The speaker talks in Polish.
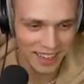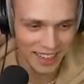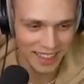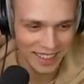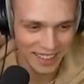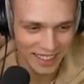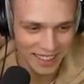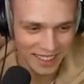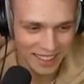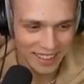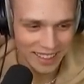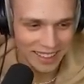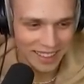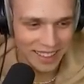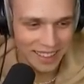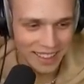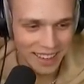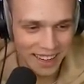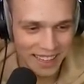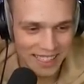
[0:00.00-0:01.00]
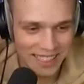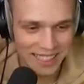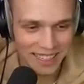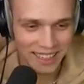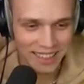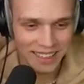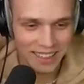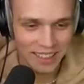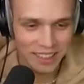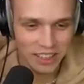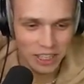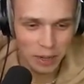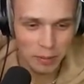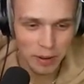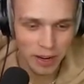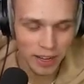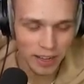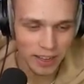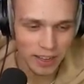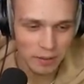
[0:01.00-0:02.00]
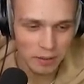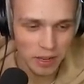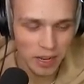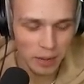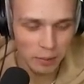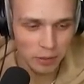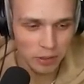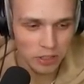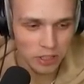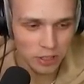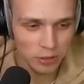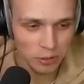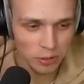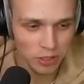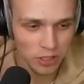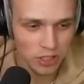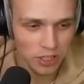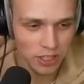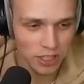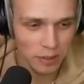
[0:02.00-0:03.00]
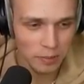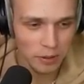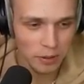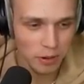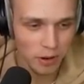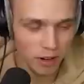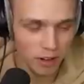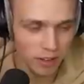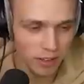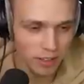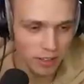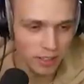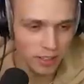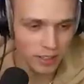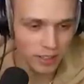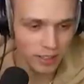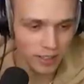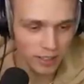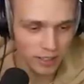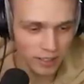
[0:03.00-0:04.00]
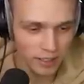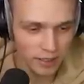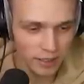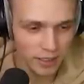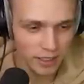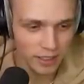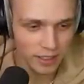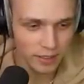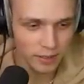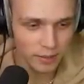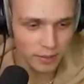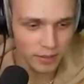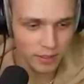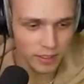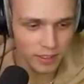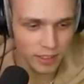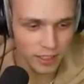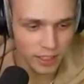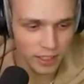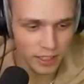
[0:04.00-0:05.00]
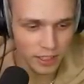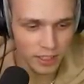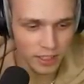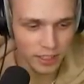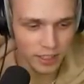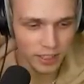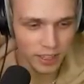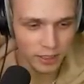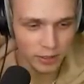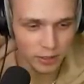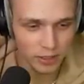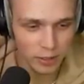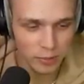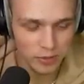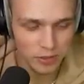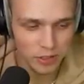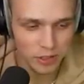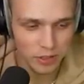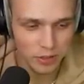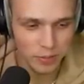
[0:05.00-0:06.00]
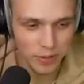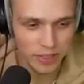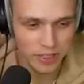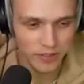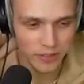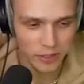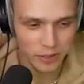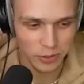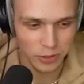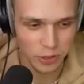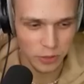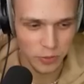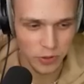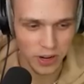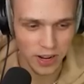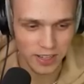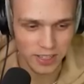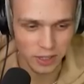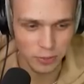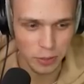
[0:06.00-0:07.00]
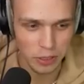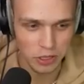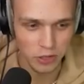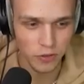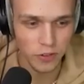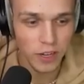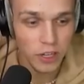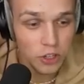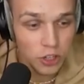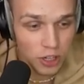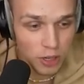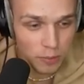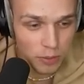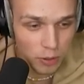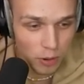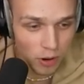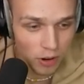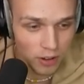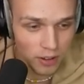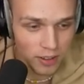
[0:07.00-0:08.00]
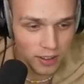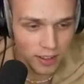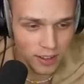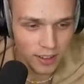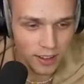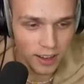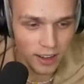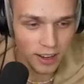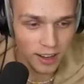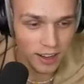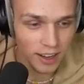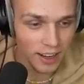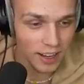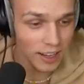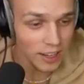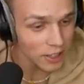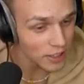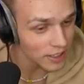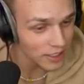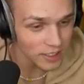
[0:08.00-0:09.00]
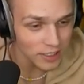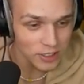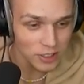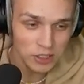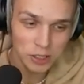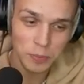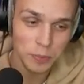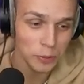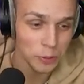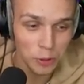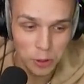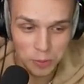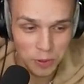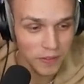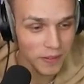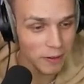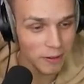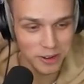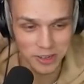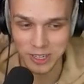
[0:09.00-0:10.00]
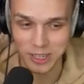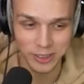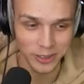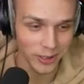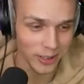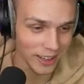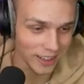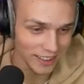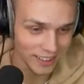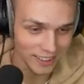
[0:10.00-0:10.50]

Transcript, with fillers: Ale nie Racja. Dobra, Emilia, bo cię tu troszkę nie było. Yy, Racja. I ja tutaj muszę ci bardzo ważną rzecz pokazać. Patrz, chwilę mhm. cię nie było, a się poturbowałaś na torach.